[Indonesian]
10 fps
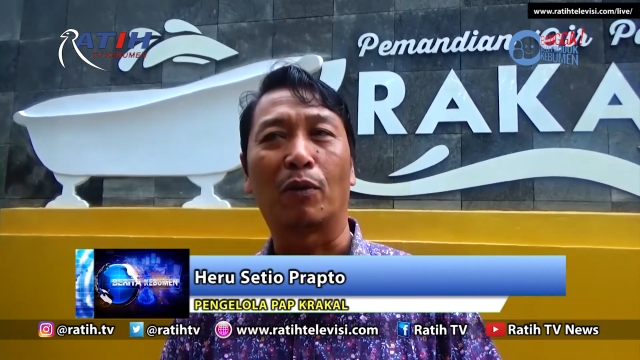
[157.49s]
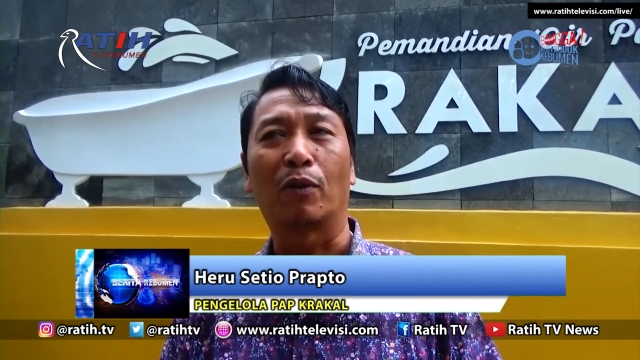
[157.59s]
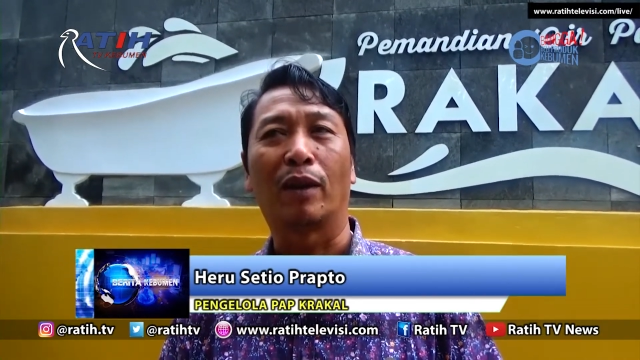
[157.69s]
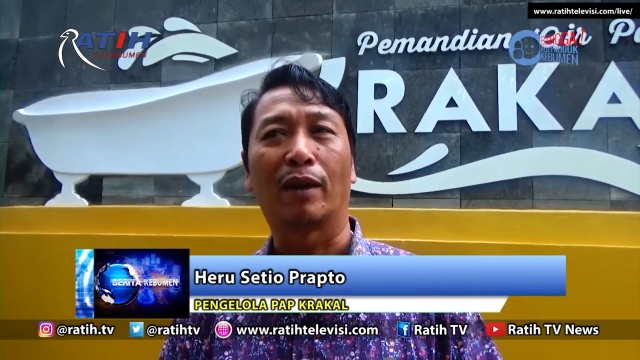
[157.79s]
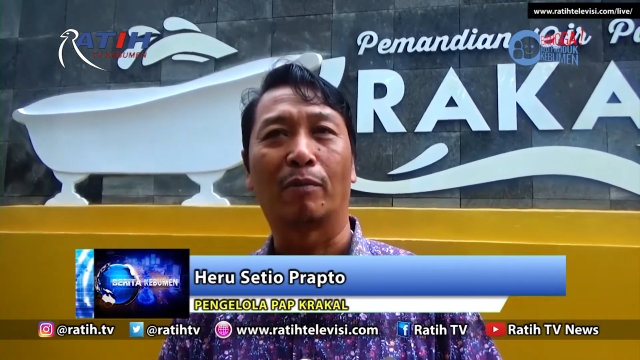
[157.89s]

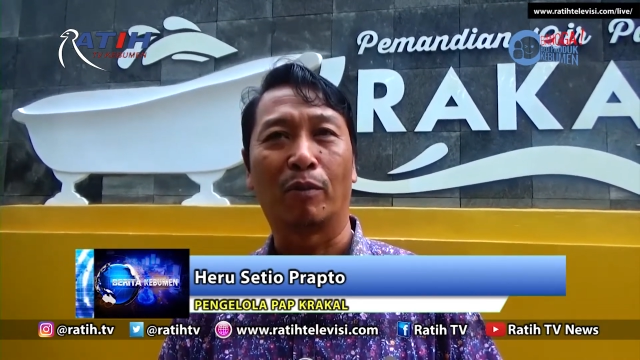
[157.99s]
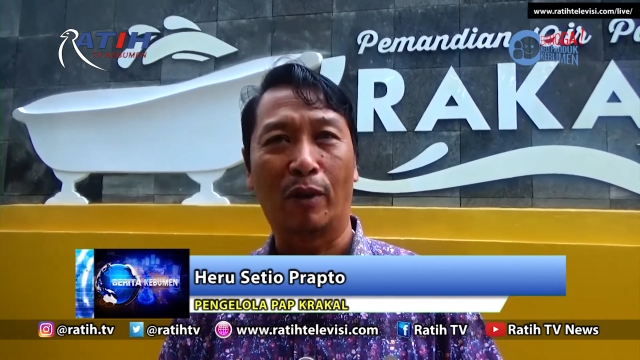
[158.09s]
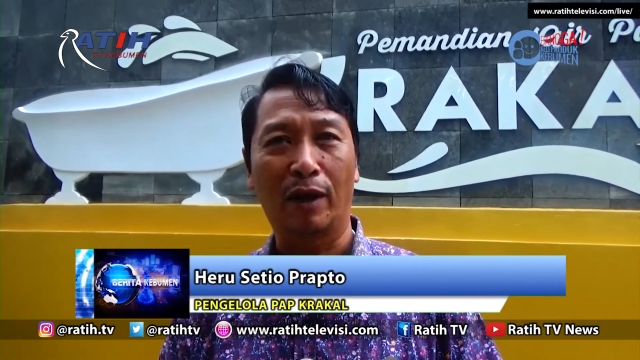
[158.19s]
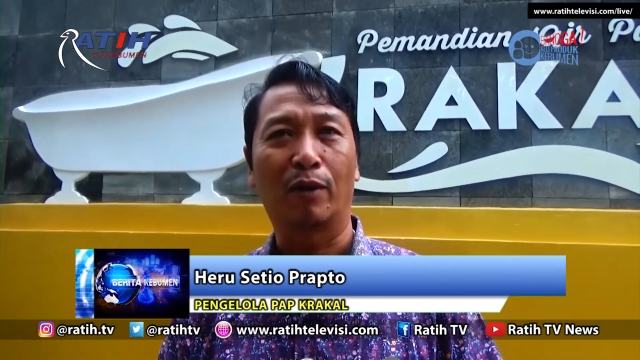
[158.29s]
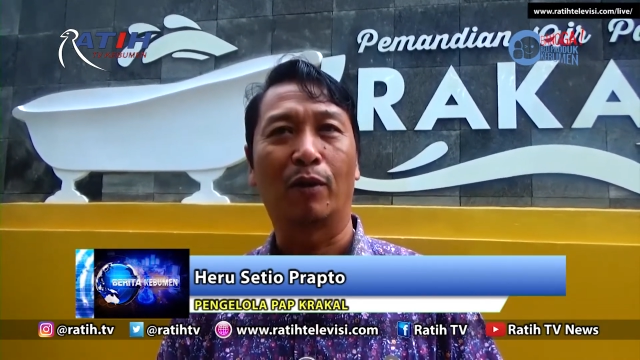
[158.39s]

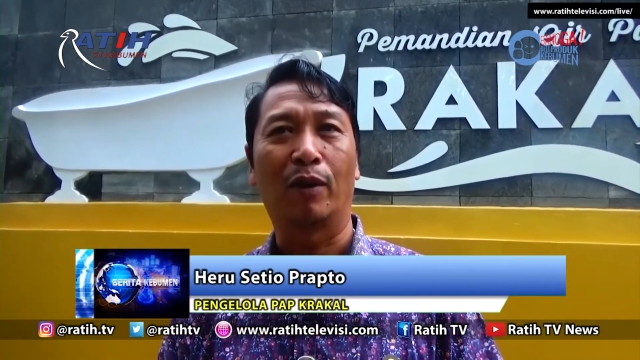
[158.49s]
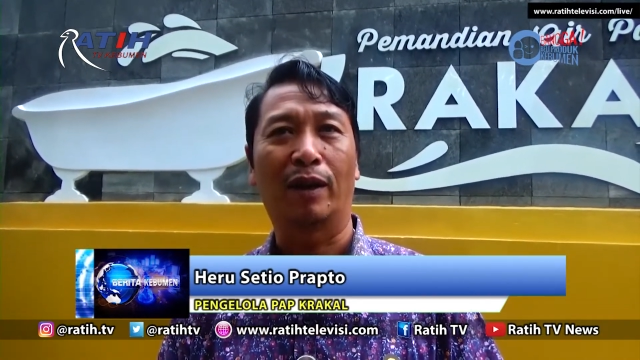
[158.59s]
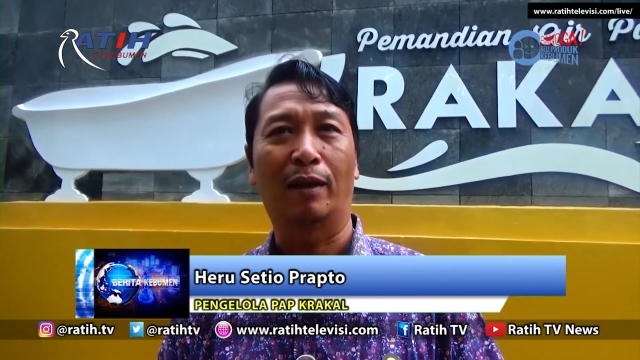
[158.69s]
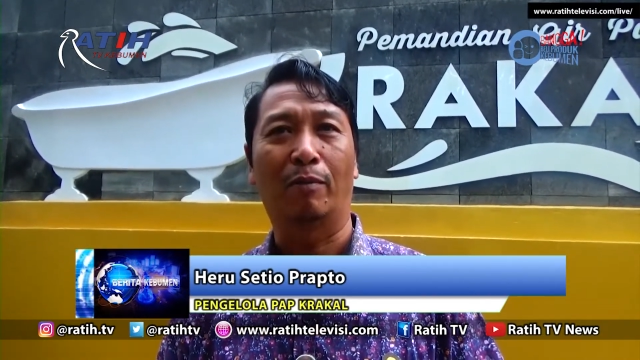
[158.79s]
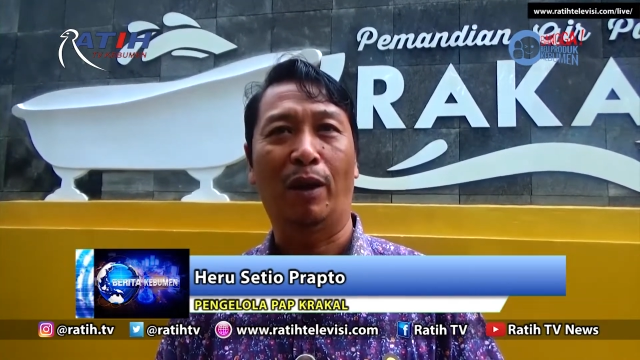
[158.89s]
2000-an dulu
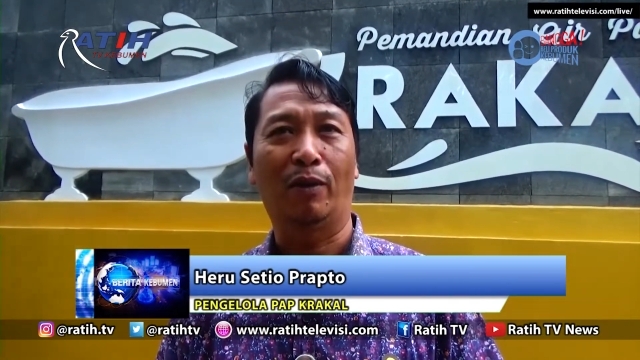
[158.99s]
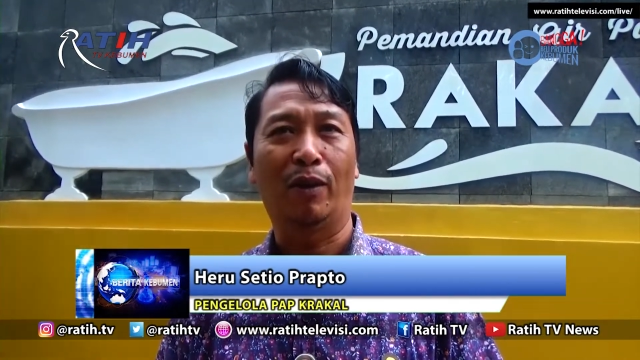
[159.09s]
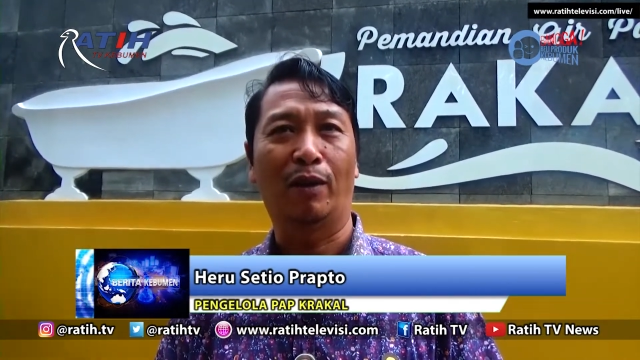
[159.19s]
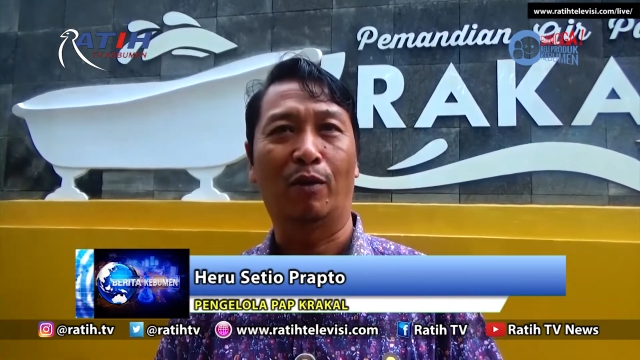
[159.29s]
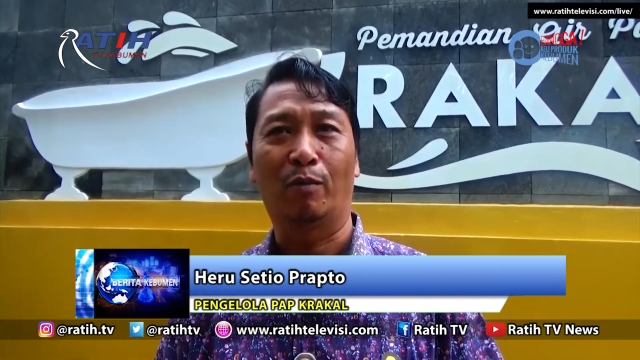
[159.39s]
ada
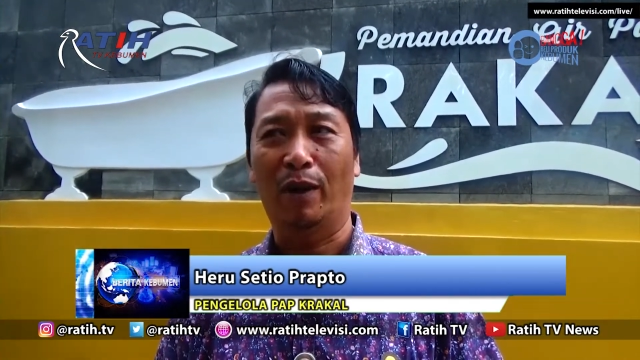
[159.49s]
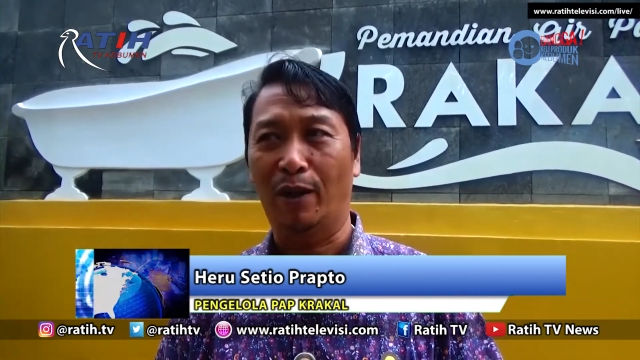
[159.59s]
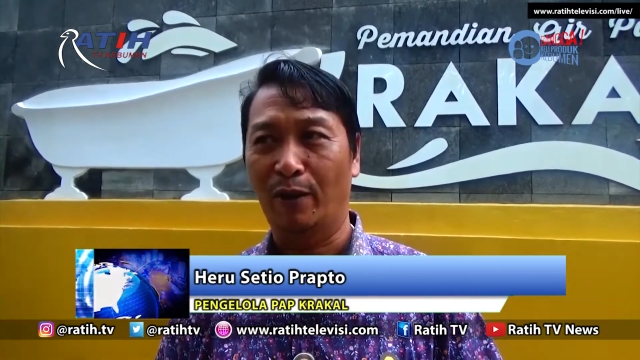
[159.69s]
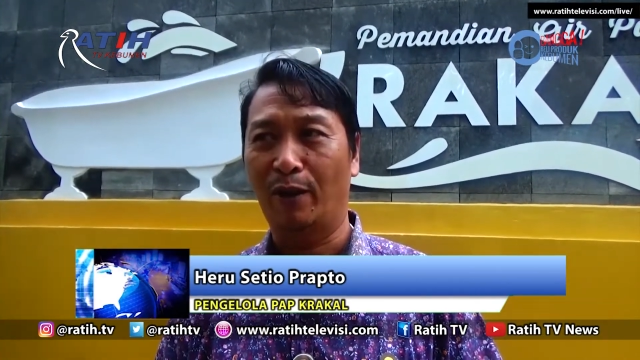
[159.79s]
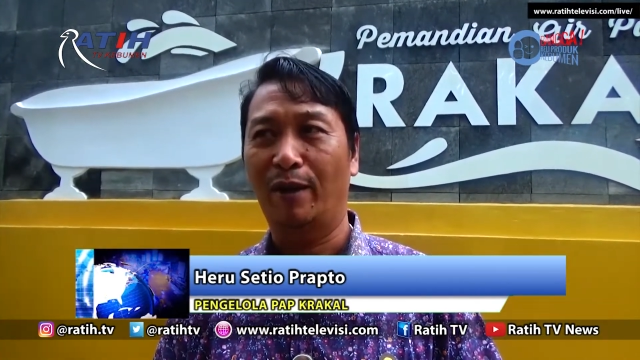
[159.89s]
bantuan
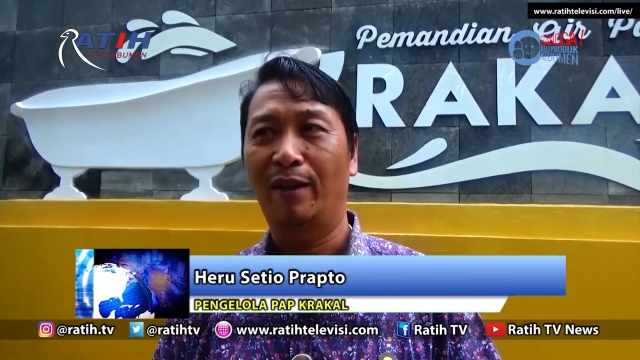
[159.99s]
gubernur